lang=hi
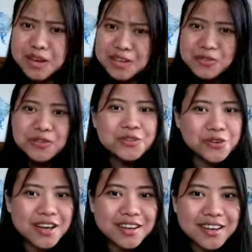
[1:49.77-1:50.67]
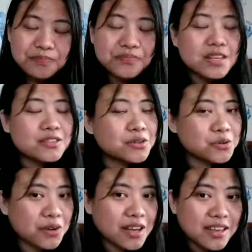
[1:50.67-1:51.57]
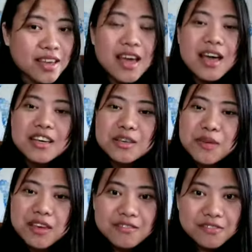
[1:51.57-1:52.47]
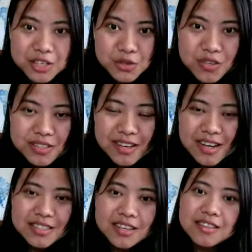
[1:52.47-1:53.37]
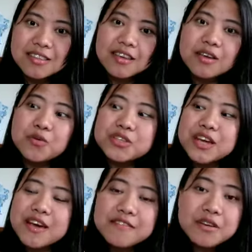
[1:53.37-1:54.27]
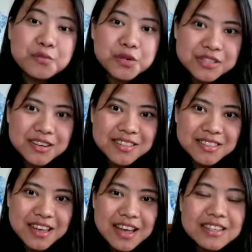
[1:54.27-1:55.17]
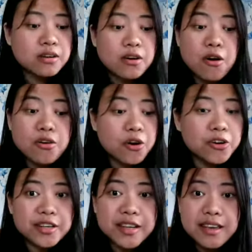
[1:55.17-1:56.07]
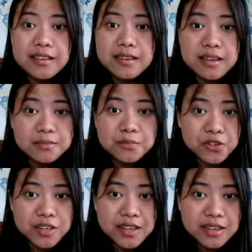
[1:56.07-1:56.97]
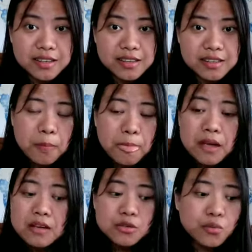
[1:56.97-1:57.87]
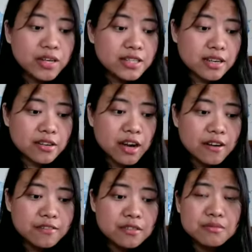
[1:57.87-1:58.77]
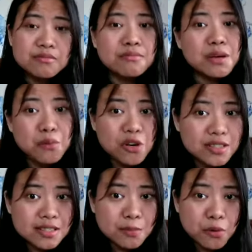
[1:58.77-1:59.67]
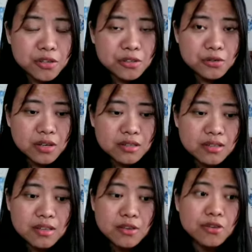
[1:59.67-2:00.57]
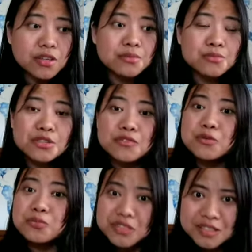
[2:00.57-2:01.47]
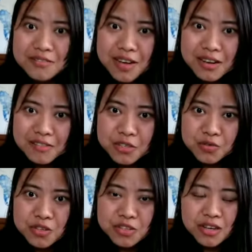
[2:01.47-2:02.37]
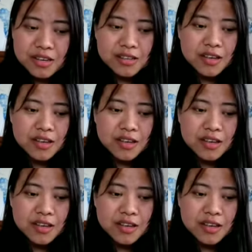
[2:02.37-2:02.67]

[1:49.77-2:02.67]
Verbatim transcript: मेरा स्टोरी थोड़ा अलग है सो so, हुआ ये कि मैं एक फेस वॉश लेना चाहती थी विच हैव ब्रिसल इन दैट और ऑर्डर एक गलत प्रोडक्ट के लिए दे दिया सो वेन इट अराइव्ड मैं बहुत डिसअपॉइंट हो गई थी क्योंकि मुझे वो ब्रिसल वाला फेस वॉश चाहिए